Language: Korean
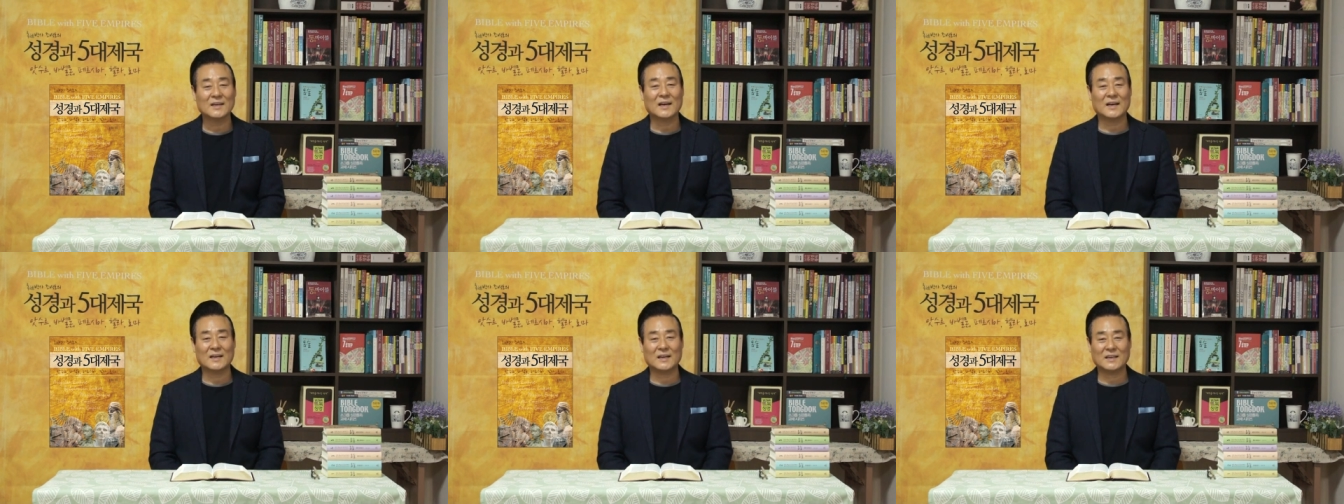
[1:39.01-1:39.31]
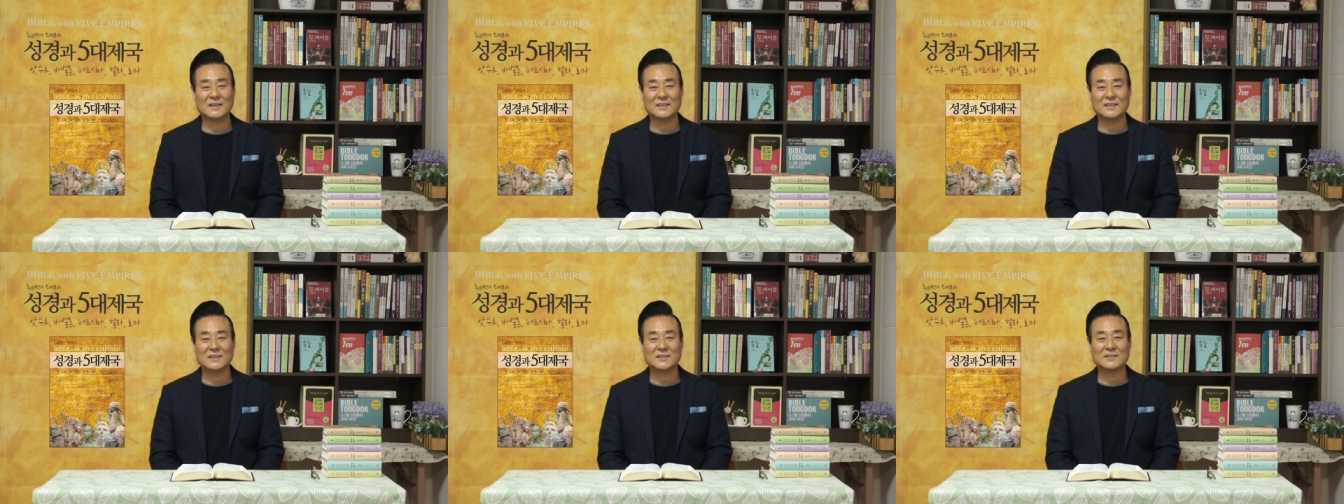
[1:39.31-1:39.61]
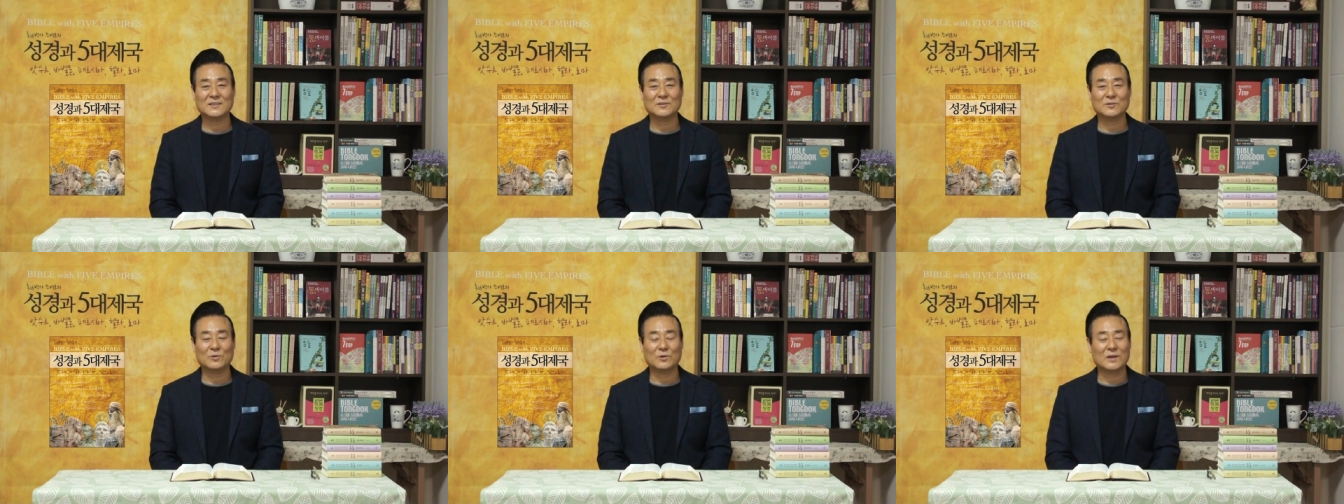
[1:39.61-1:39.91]

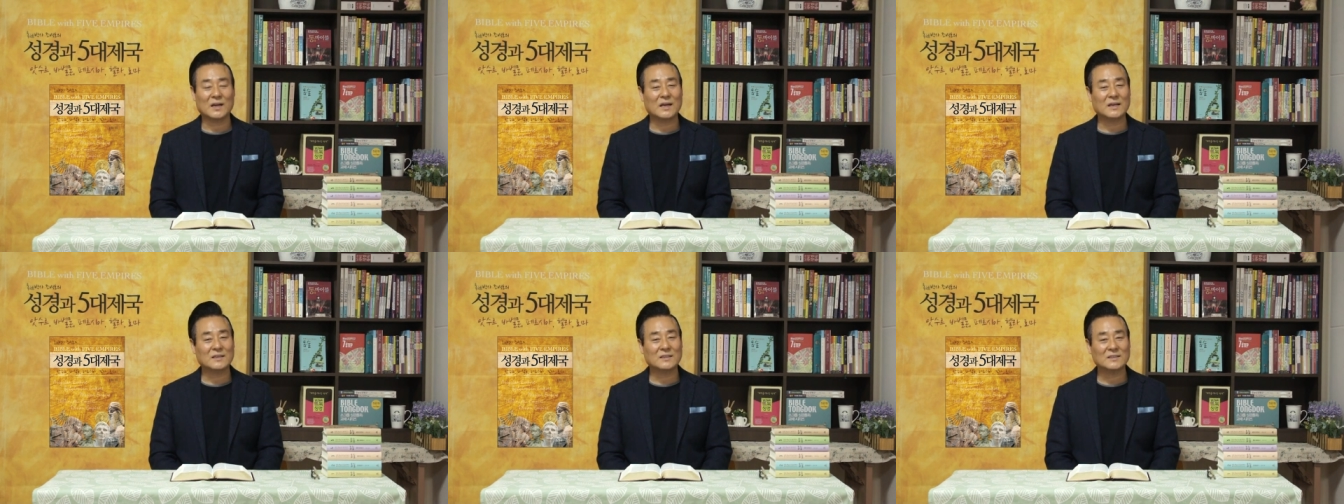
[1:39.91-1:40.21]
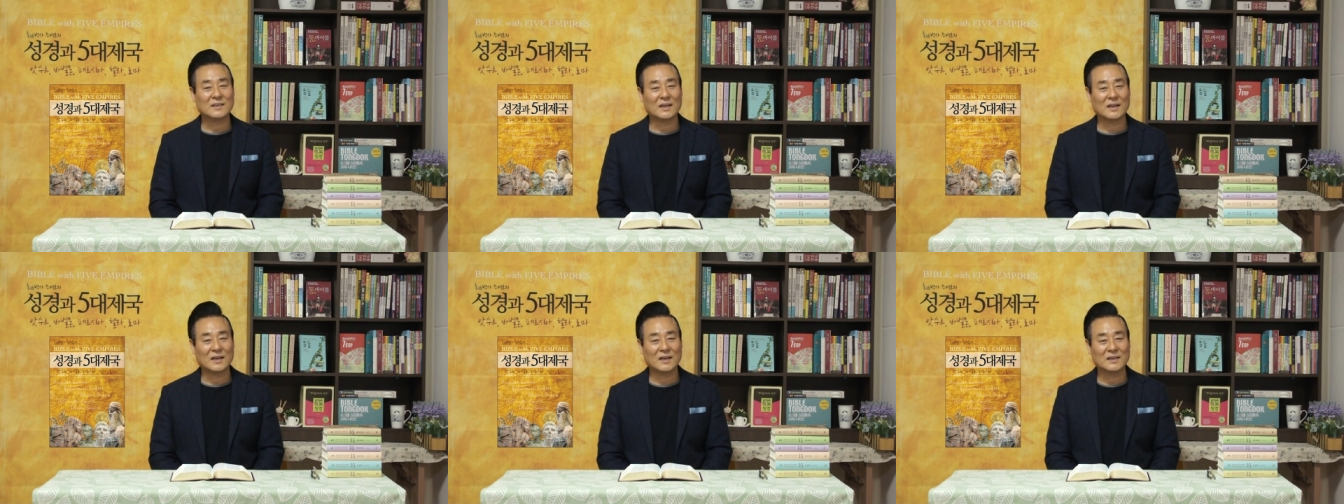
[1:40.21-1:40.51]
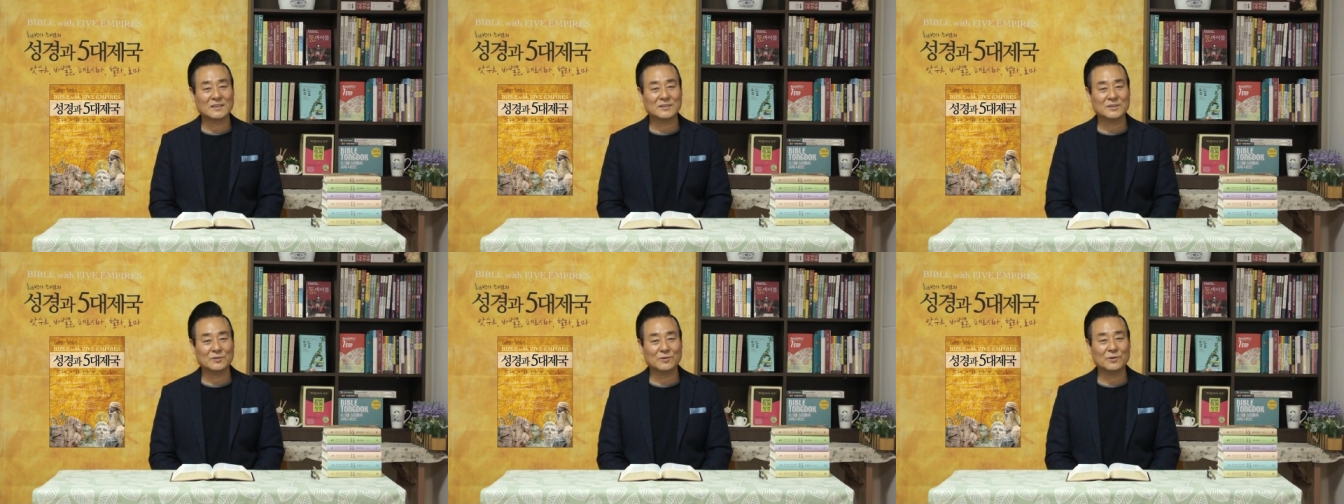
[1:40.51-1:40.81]
하나님께서 요나를
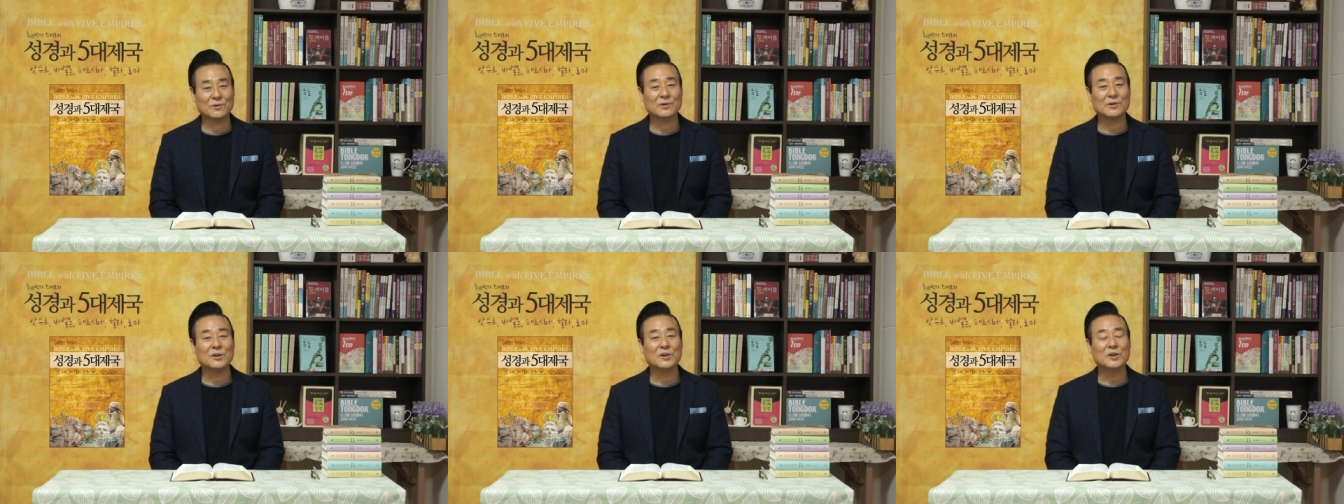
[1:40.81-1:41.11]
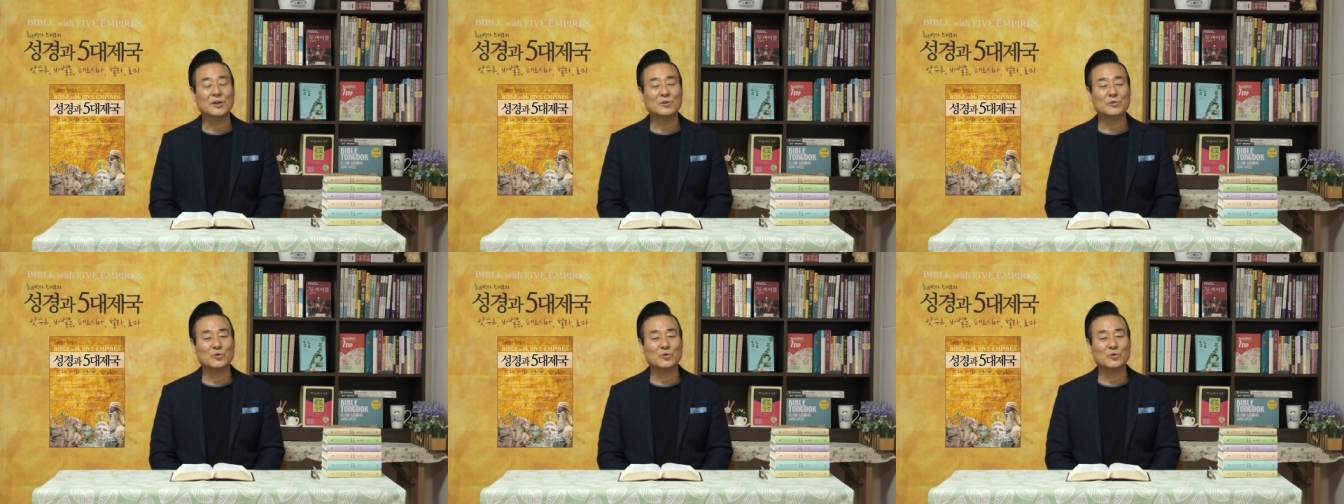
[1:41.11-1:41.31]
사랑하시고